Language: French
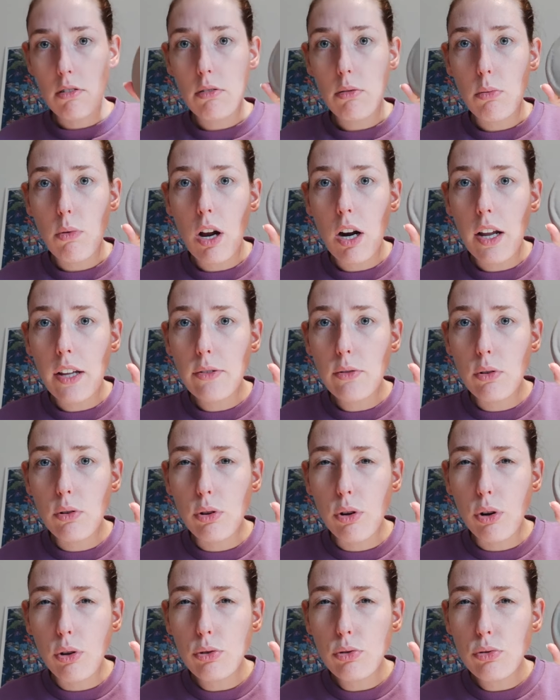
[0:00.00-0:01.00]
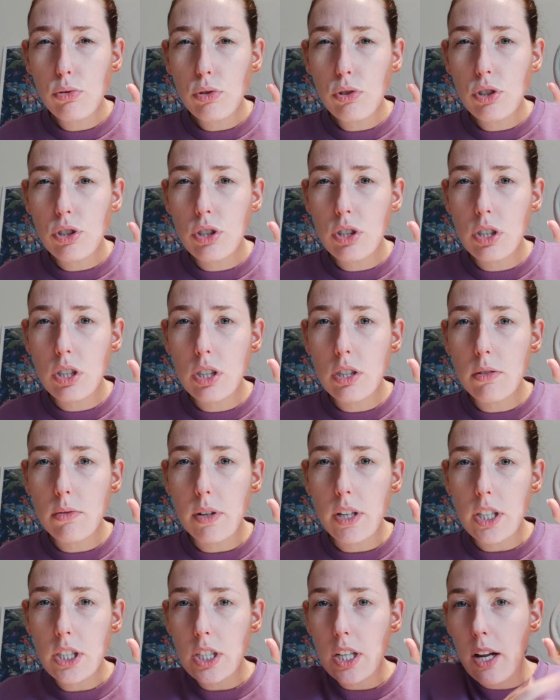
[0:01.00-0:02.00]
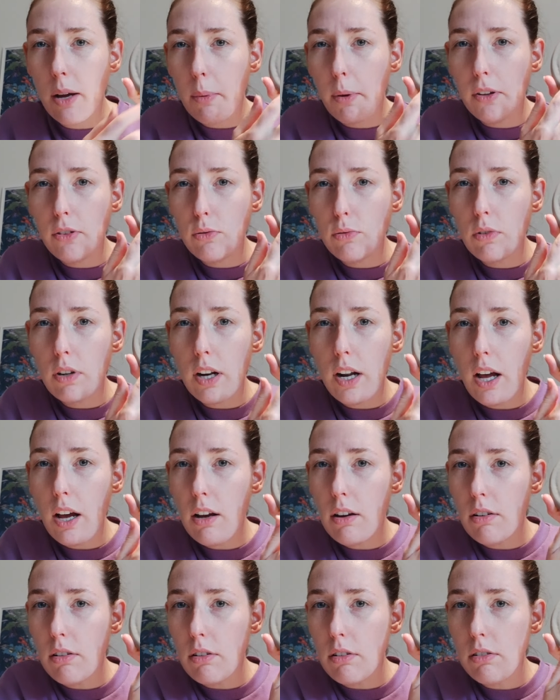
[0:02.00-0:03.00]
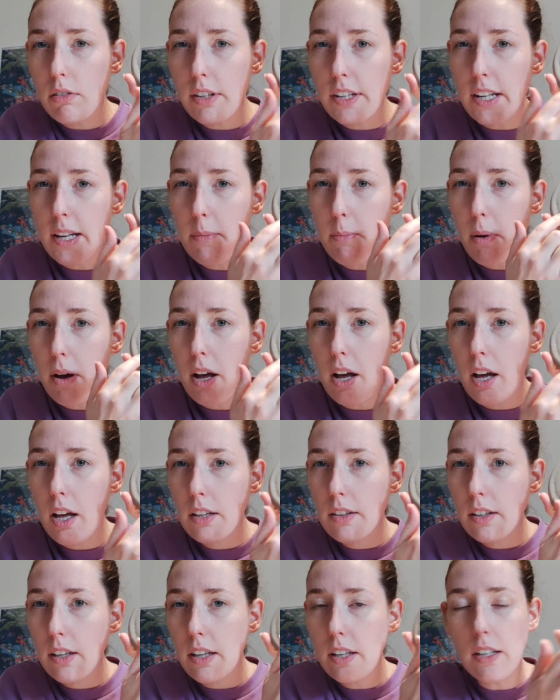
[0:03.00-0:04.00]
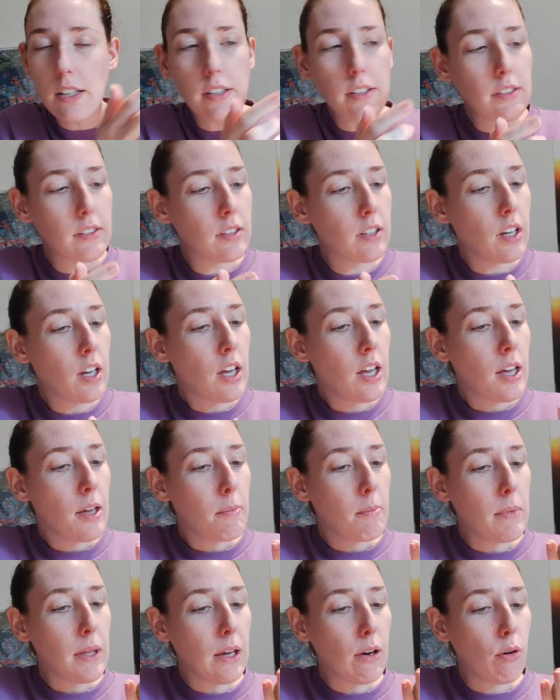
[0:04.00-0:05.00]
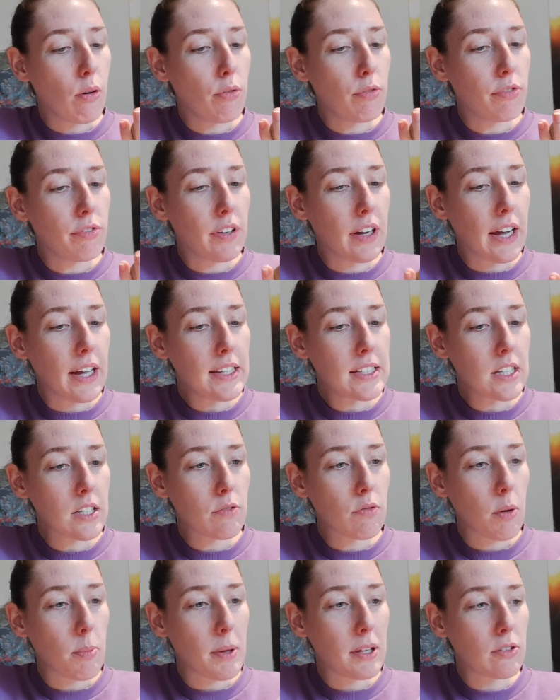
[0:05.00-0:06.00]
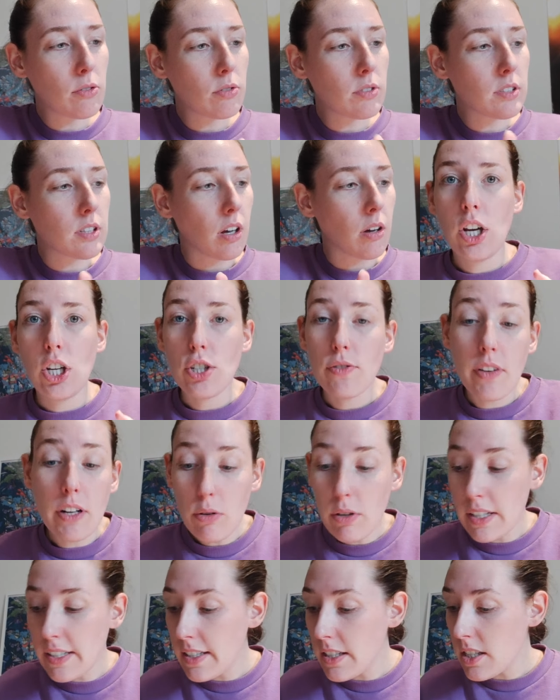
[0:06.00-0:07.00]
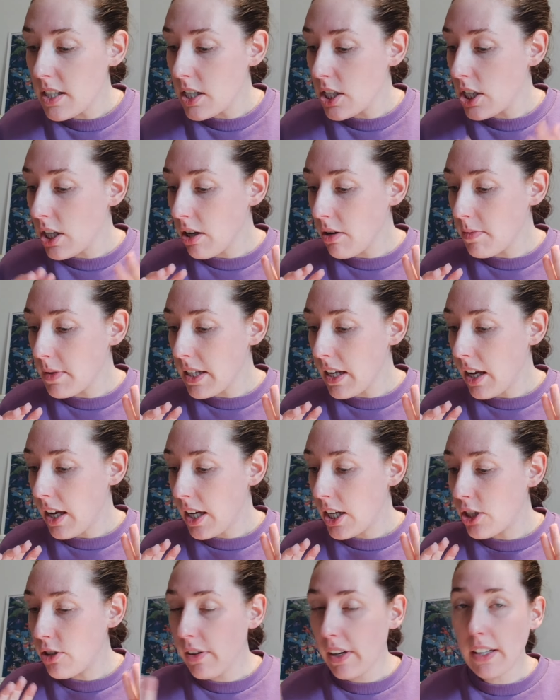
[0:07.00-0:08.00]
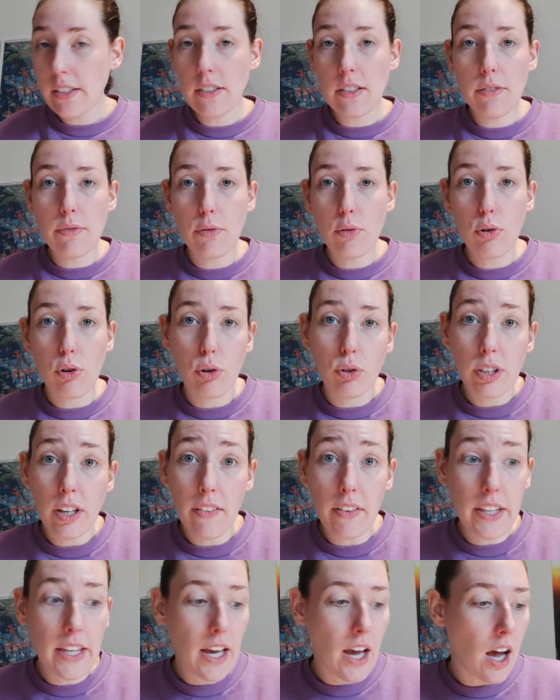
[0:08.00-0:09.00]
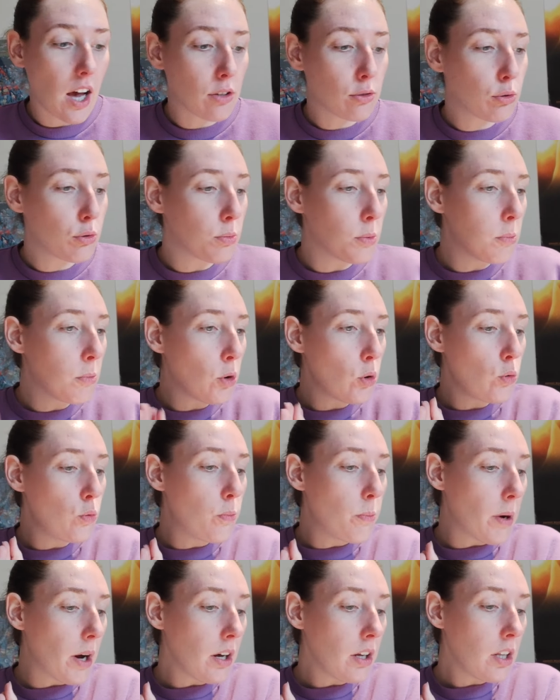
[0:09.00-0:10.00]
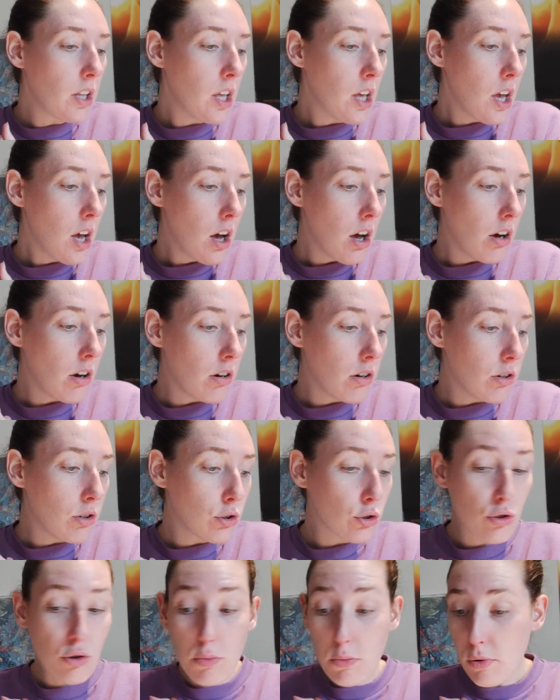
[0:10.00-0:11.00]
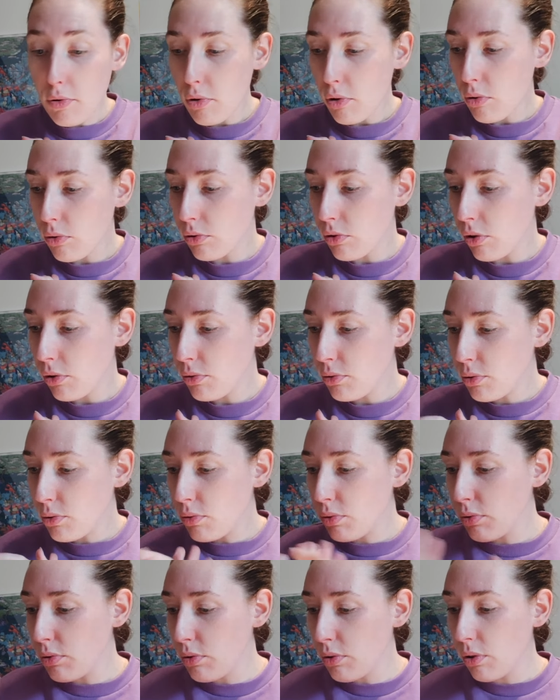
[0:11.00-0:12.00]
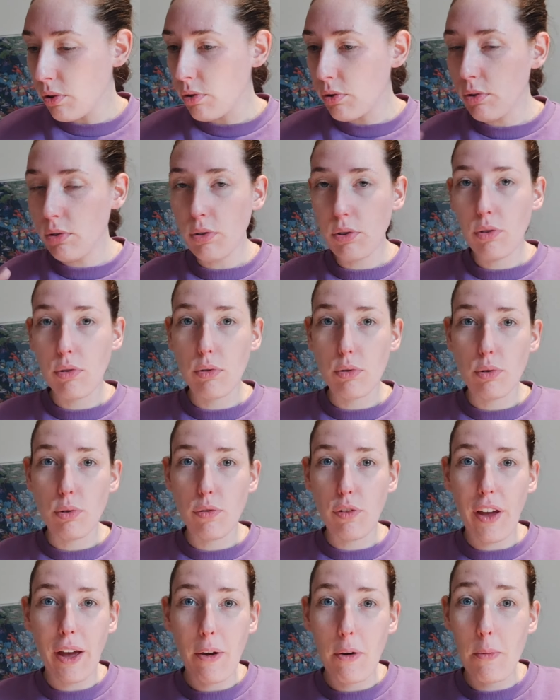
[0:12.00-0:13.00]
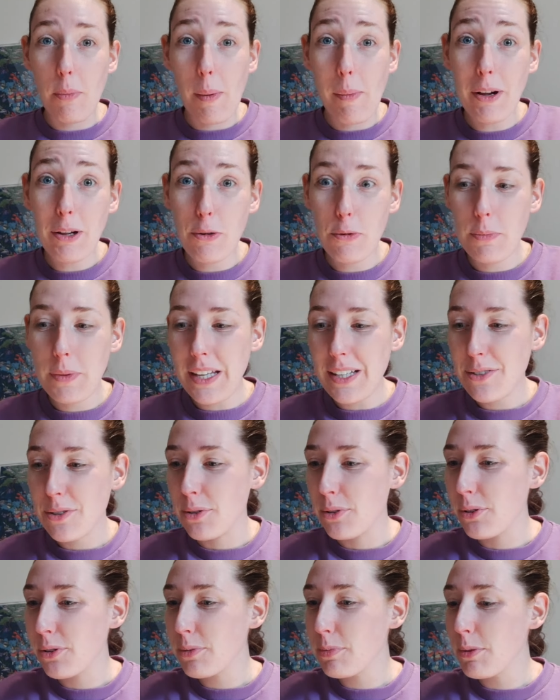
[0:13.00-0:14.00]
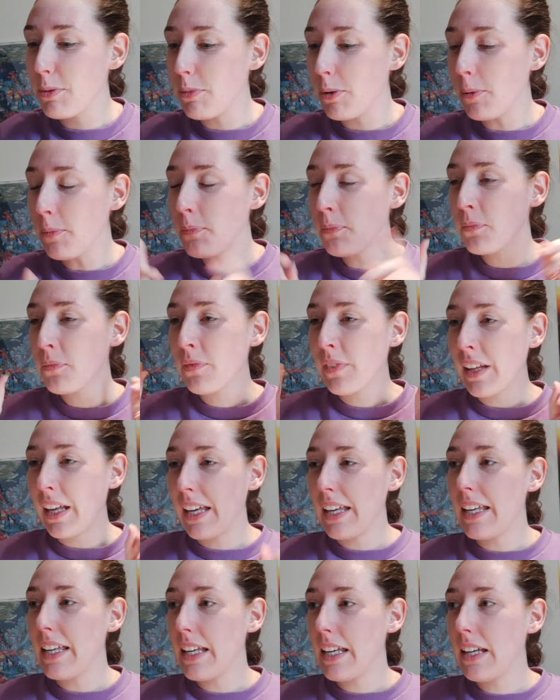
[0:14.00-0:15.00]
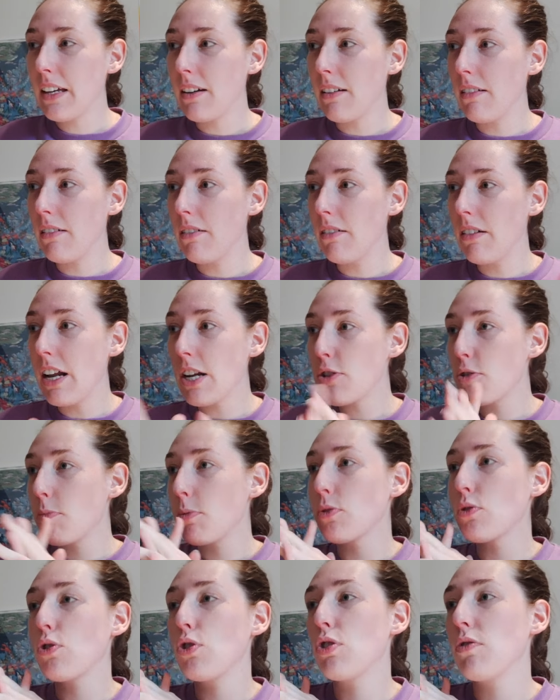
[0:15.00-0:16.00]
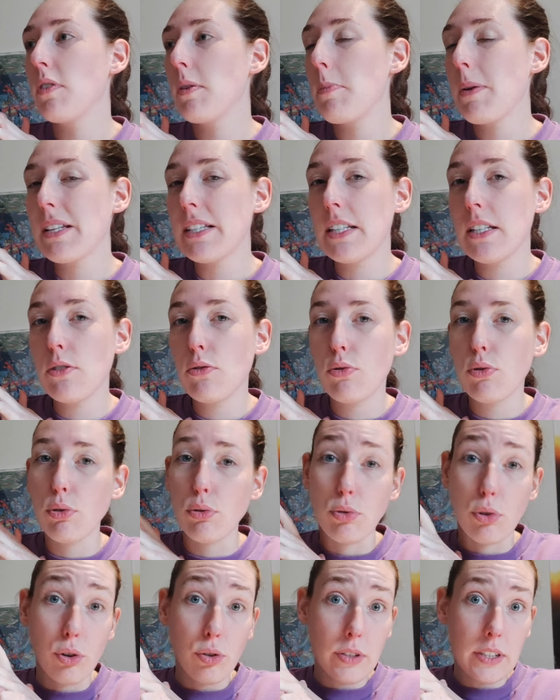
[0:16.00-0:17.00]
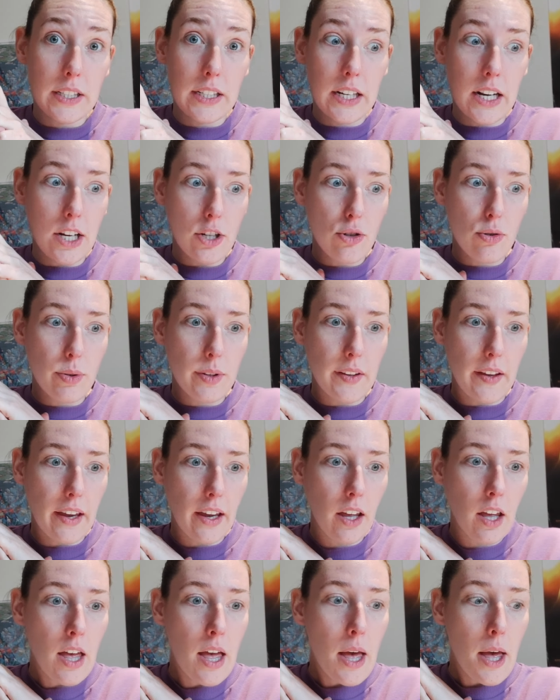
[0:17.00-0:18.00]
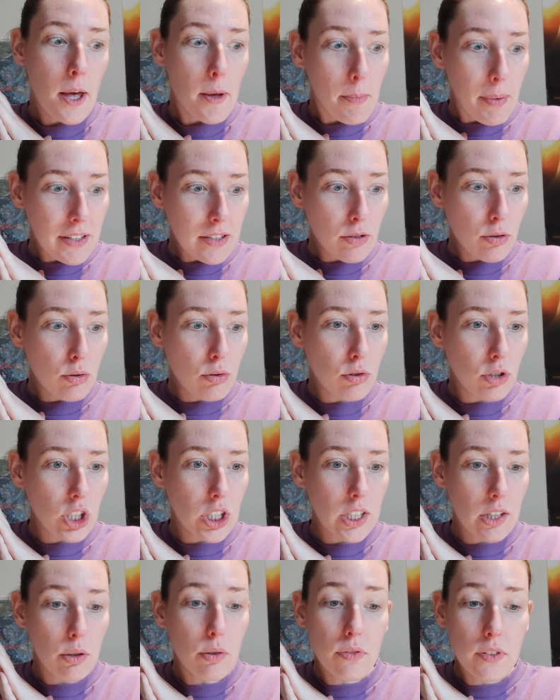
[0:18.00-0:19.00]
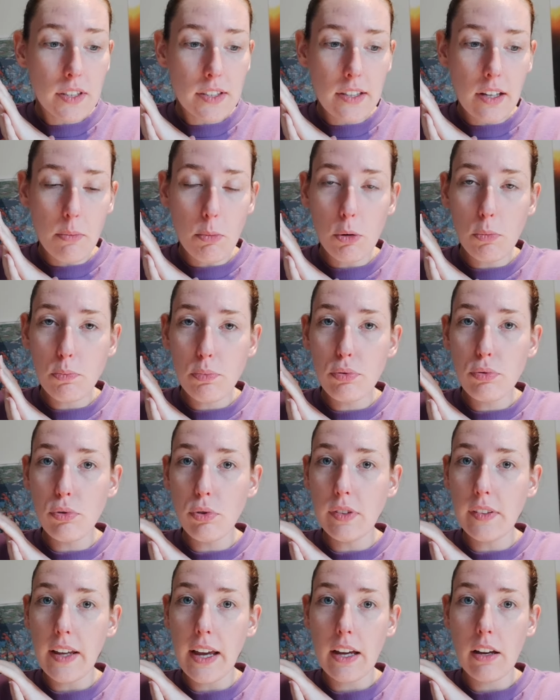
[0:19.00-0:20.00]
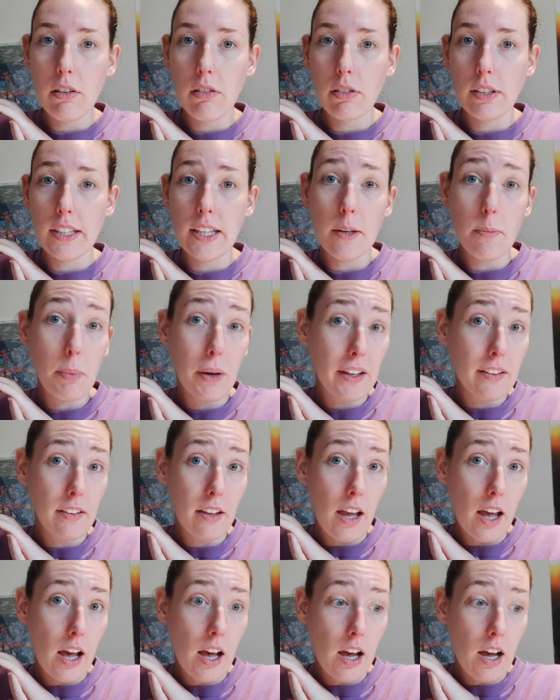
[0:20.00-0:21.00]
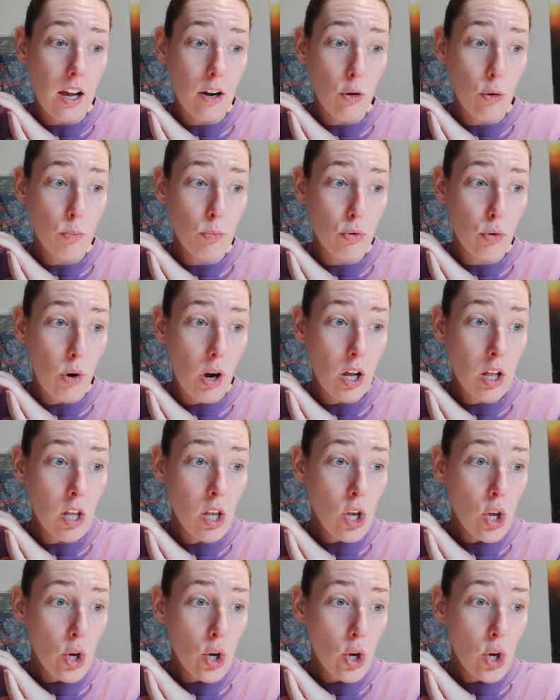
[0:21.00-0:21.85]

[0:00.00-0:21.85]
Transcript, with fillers: voilà, dans le retour, j'ai l'impression que là, il n'est pas très lisse mais en vrai, ça se voit pas tant que ça. Je vais le laisser sécher comme ça et je verrai s'il faut le retravailler à un autre moment ou pas. Euh, je suis plutôt contente du coup de, faire euh, pas mal de pièces euh, en ce moment. Et là, je pense que je vais passer sur du recyclage de terre parce que j'ai officiellement plus de terre qui est prête à l'emploi.